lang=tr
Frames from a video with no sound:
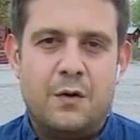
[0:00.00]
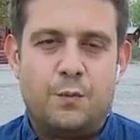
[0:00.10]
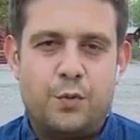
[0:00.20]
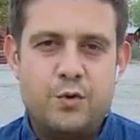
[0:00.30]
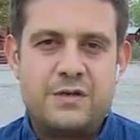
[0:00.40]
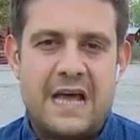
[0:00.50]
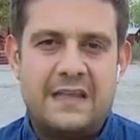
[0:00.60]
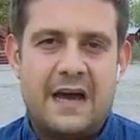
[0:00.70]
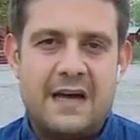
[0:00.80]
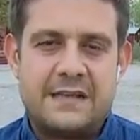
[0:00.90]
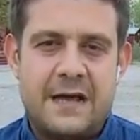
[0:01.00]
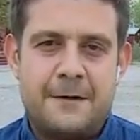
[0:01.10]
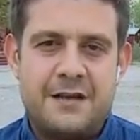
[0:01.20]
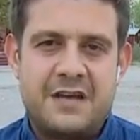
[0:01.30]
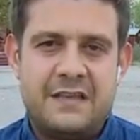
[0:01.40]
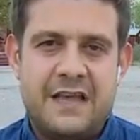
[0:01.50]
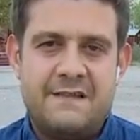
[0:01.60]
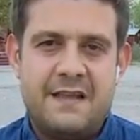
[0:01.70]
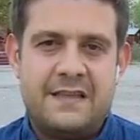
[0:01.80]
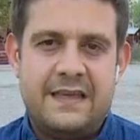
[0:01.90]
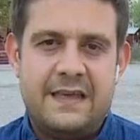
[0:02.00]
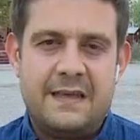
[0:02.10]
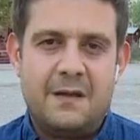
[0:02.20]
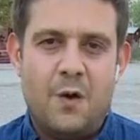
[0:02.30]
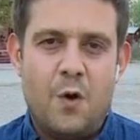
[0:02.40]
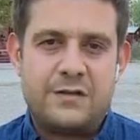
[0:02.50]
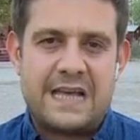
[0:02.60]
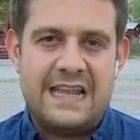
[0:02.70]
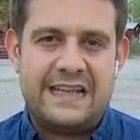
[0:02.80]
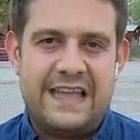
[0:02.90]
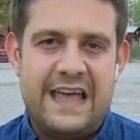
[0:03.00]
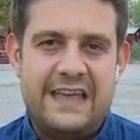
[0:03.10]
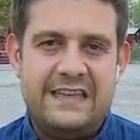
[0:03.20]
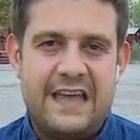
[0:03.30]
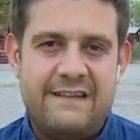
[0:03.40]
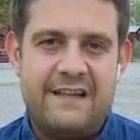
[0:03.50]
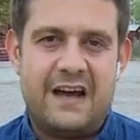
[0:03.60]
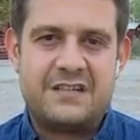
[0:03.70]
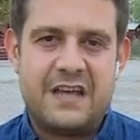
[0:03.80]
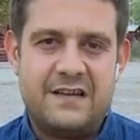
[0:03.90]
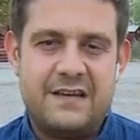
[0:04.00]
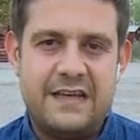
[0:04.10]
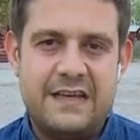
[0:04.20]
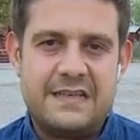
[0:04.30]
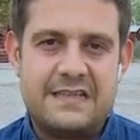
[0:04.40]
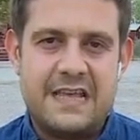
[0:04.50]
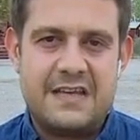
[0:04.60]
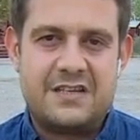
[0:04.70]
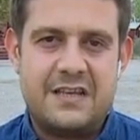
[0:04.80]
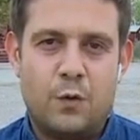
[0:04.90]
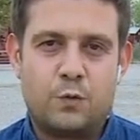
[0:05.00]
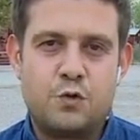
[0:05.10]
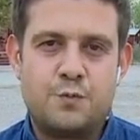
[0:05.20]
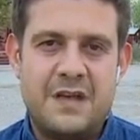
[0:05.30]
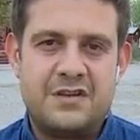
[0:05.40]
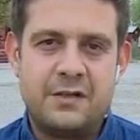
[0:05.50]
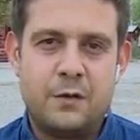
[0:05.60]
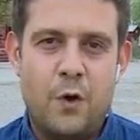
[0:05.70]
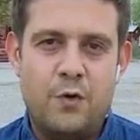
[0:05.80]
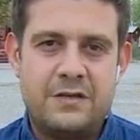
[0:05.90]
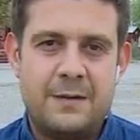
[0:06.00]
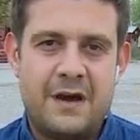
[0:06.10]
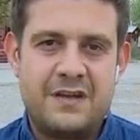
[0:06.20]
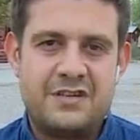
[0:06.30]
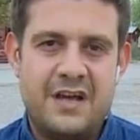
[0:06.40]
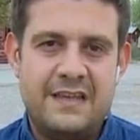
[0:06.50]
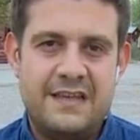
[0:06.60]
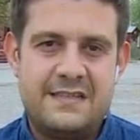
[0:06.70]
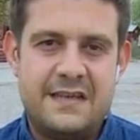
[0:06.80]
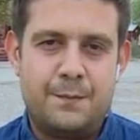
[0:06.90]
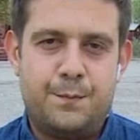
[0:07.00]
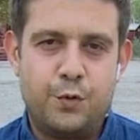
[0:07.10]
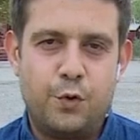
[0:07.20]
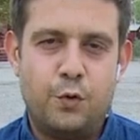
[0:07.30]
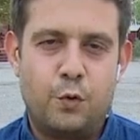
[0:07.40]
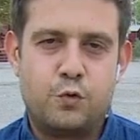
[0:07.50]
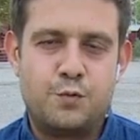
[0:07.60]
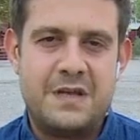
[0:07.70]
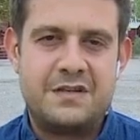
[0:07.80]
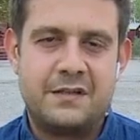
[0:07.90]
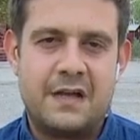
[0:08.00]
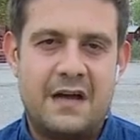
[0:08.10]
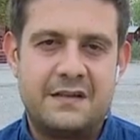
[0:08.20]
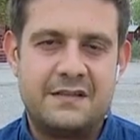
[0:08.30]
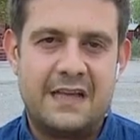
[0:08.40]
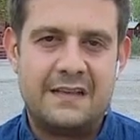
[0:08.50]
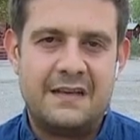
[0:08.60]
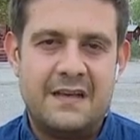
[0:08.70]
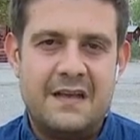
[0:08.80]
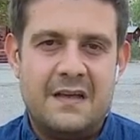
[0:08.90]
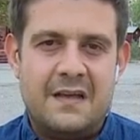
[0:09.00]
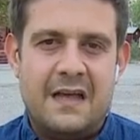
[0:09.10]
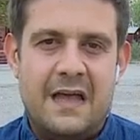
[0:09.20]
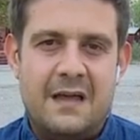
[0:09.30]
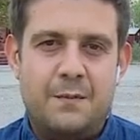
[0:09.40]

Bu yüzden de Azerbaycan devleti Özellikle Yevla şehrini seçti. 35 yıl önce başlayan isyan bugün 35 yılın ardından e,